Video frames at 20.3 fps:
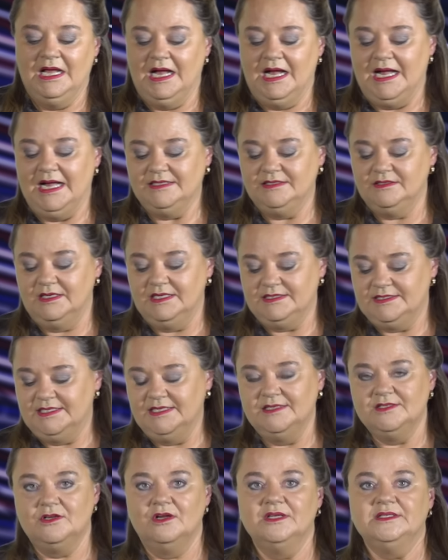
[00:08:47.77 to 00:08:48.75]
Also das
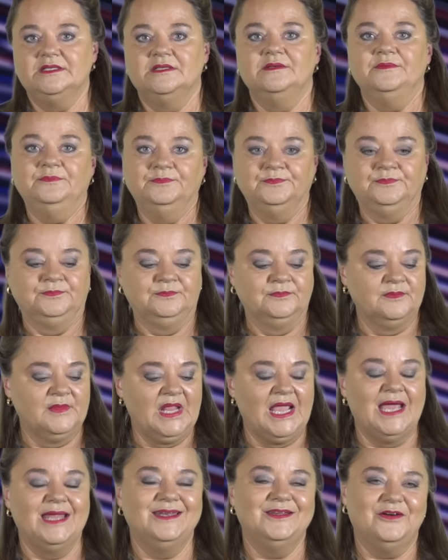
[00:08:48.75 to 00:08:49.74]
Ding sollte
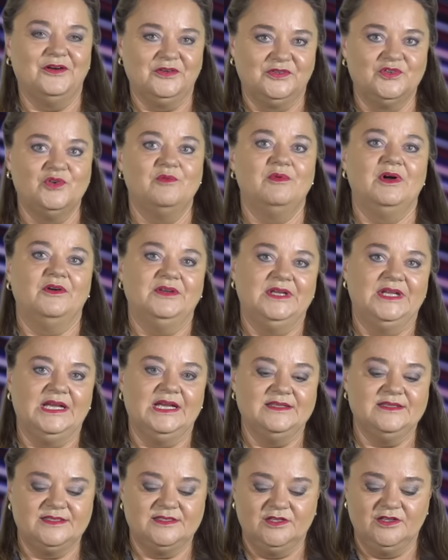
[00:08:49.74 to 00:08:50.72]
Ende Oktober und den
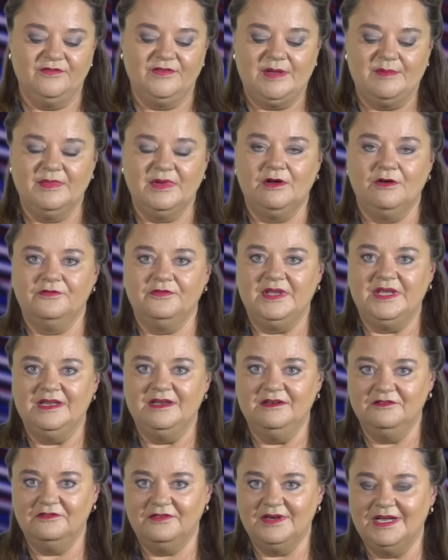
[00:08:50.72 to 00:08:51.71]
ganzen November auf
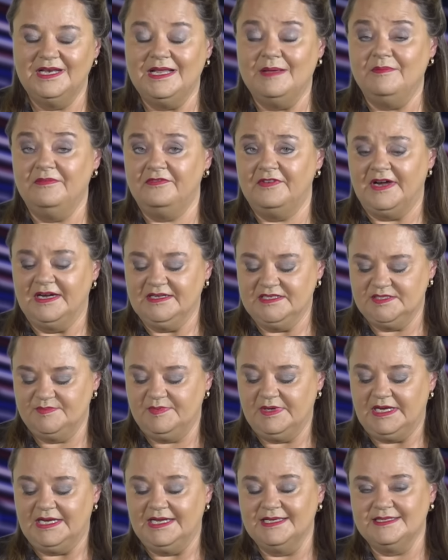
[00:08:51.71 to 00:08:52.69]
jeden Fall
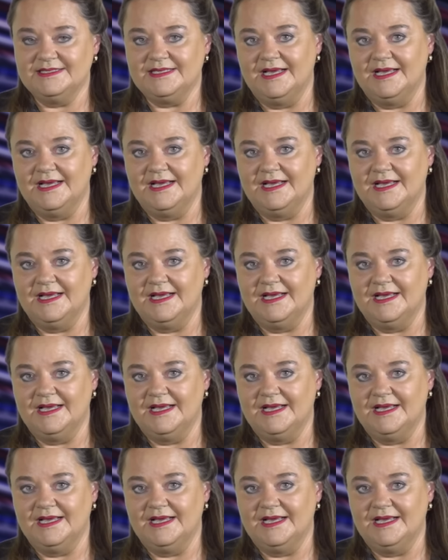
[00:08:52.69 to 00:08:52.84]
empfangsbereit